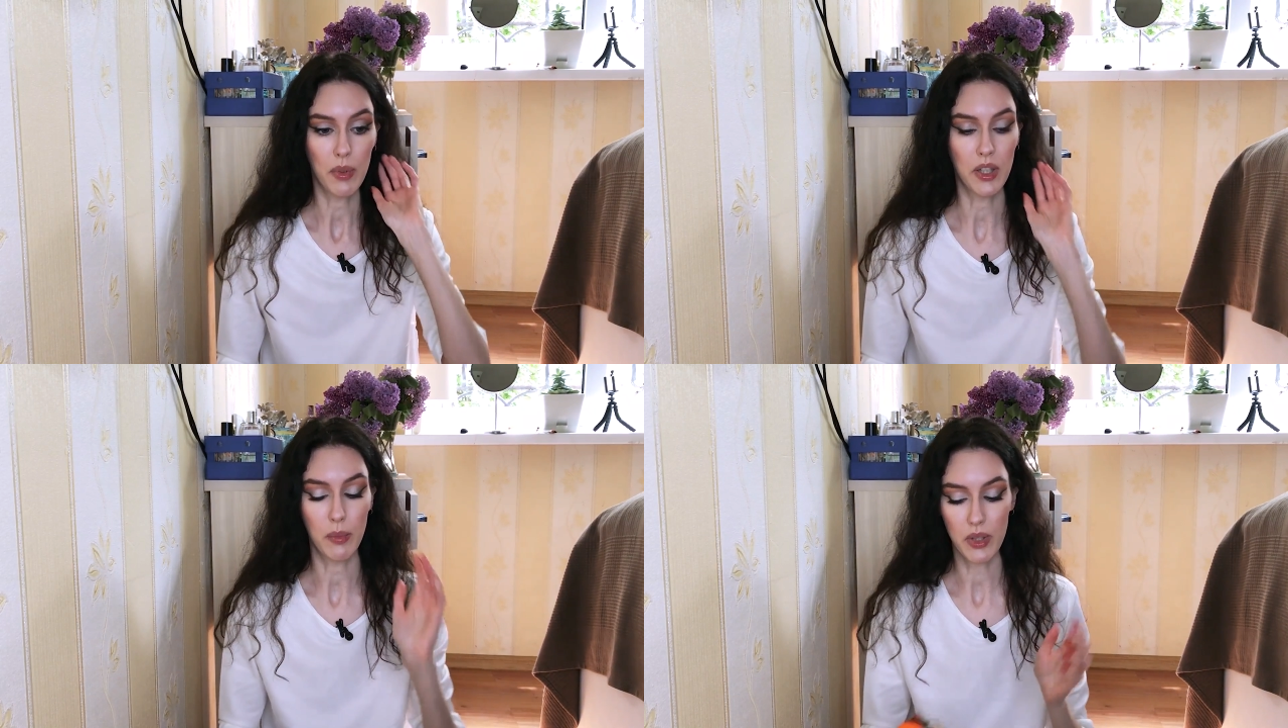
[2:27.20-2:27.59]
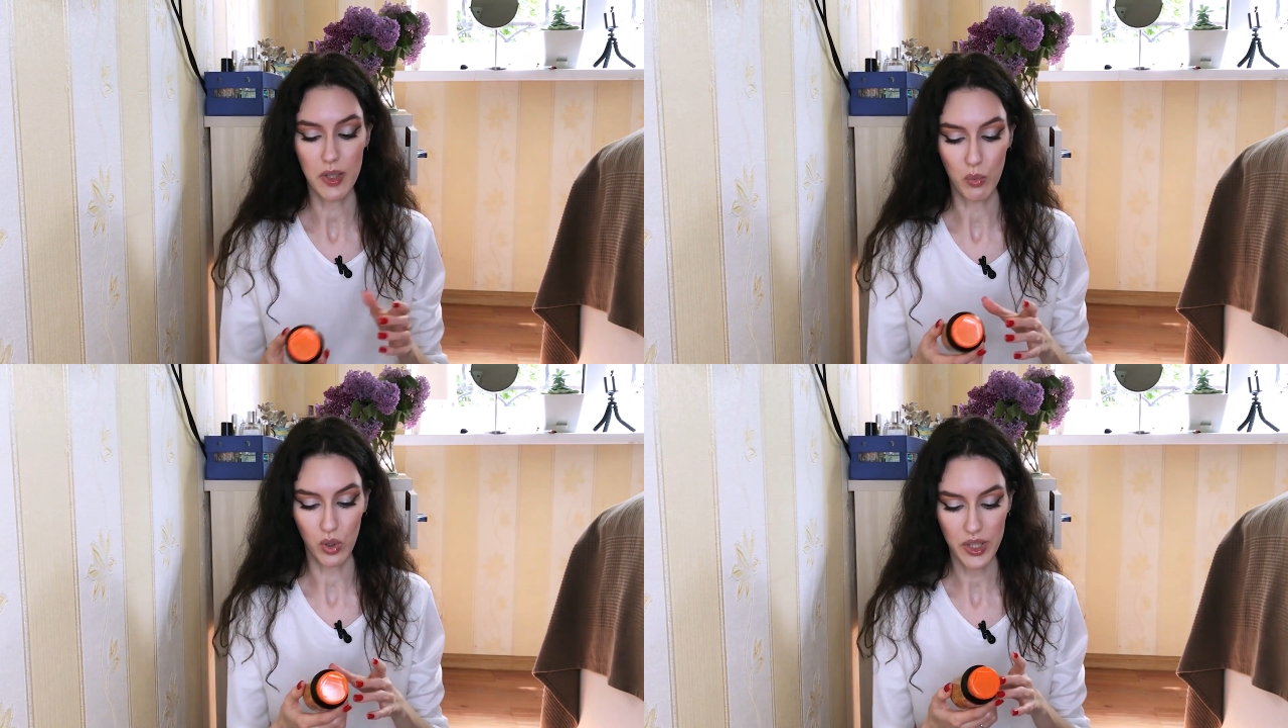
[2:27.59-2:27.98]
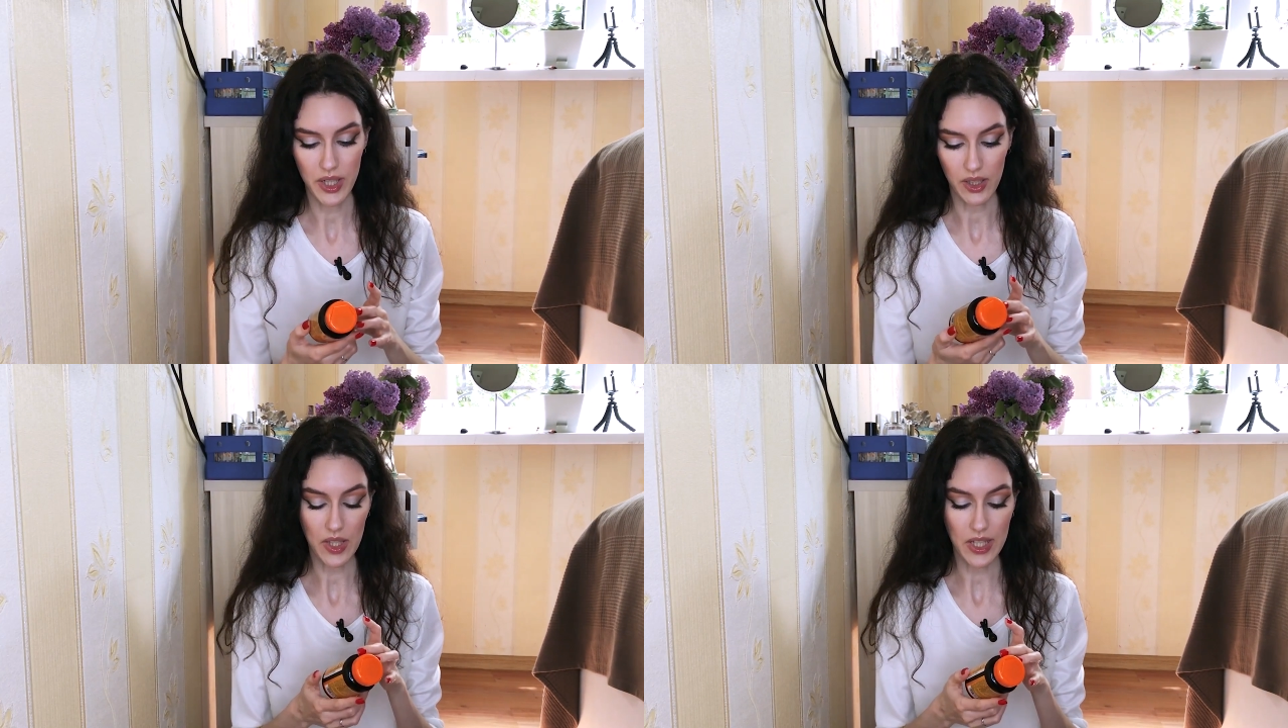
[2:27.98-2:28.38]
поднимать
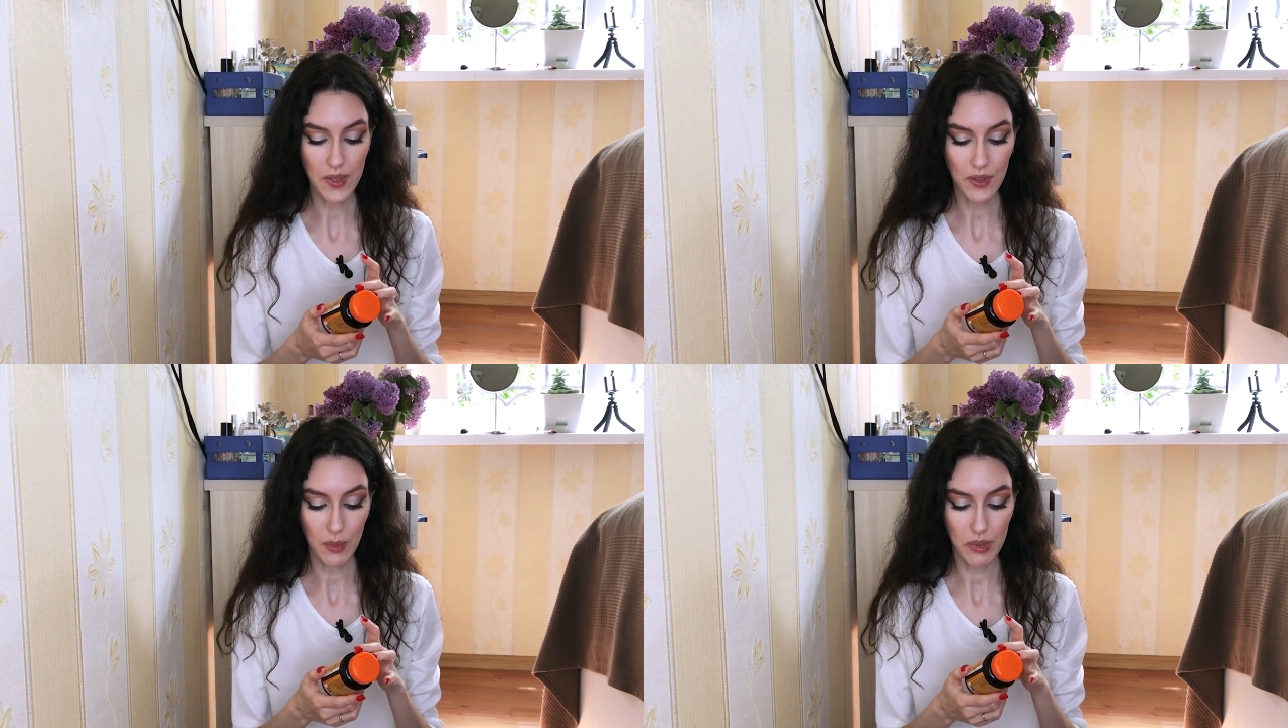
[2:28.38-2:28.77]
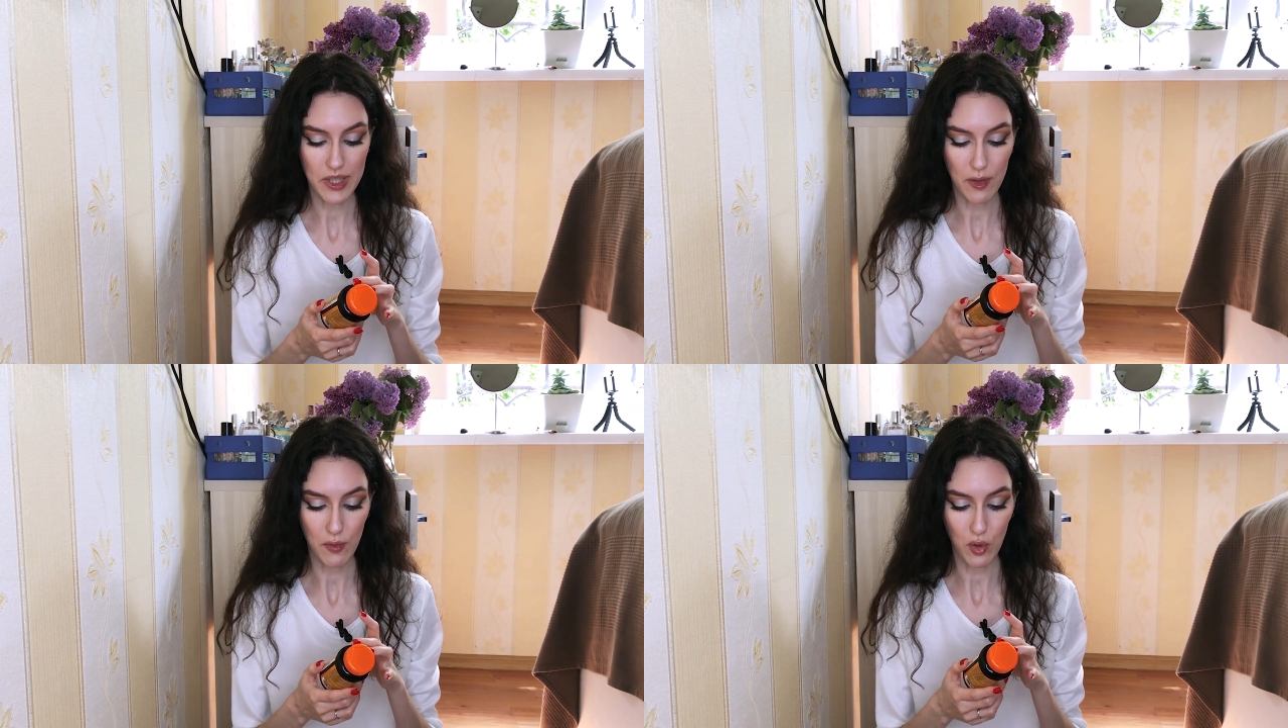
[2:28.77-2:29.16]
иммунитет. Здесь витамин С